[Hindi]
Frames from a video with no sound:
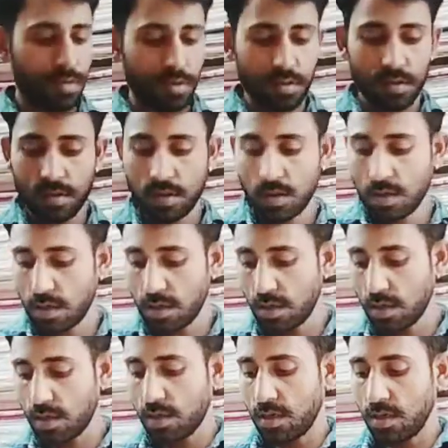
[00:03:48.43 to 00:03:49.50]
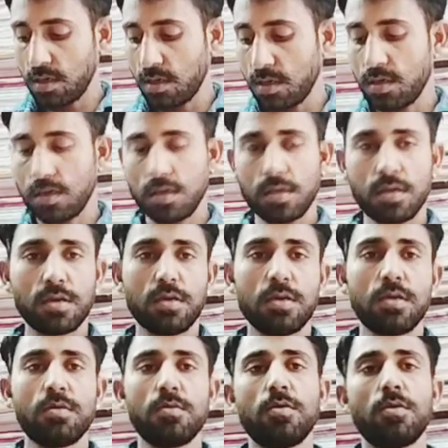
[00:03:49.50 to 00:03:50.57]
भरी हुई है और कपड़ा टिशू
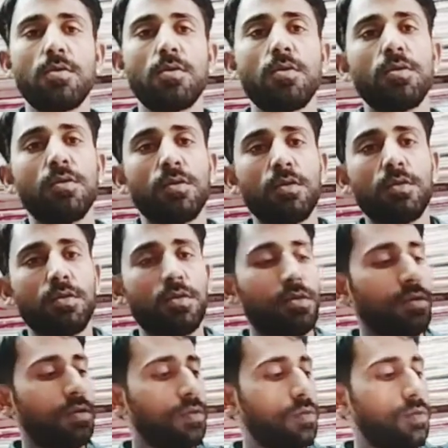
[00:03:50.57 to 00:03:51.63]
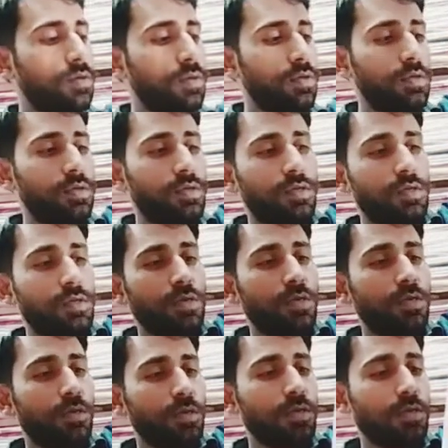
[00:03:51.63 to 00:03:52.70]
से गया ये टिशू
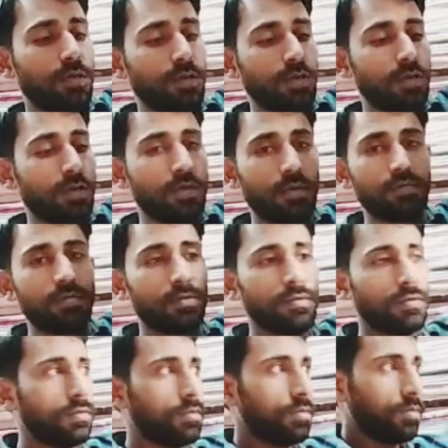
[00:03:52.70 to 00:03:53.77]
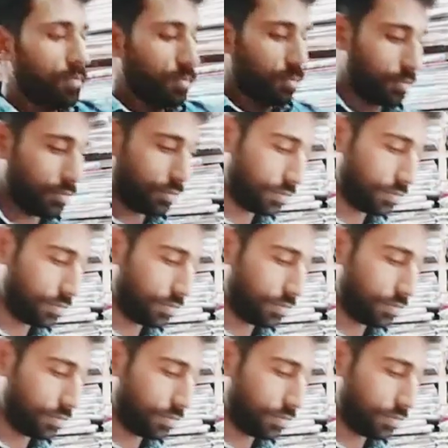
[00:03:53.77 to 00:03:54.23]
आजकल चल रहा है टिशू